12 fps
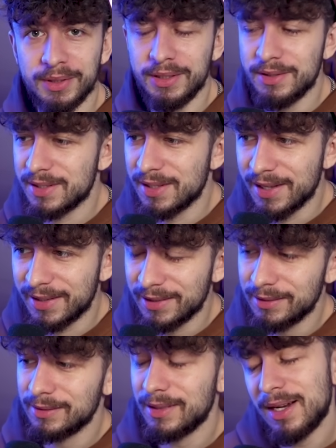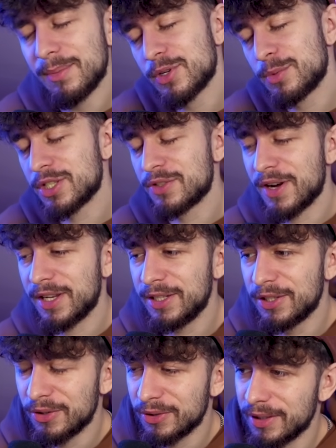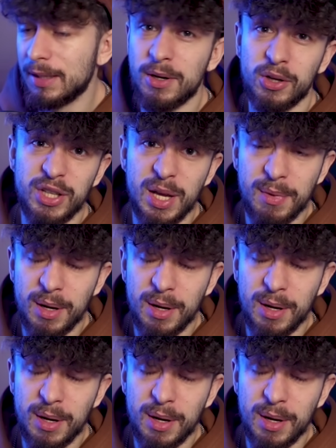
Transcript: byli z daleka, no, ale może być też Frankie De Jong. Chyba go nie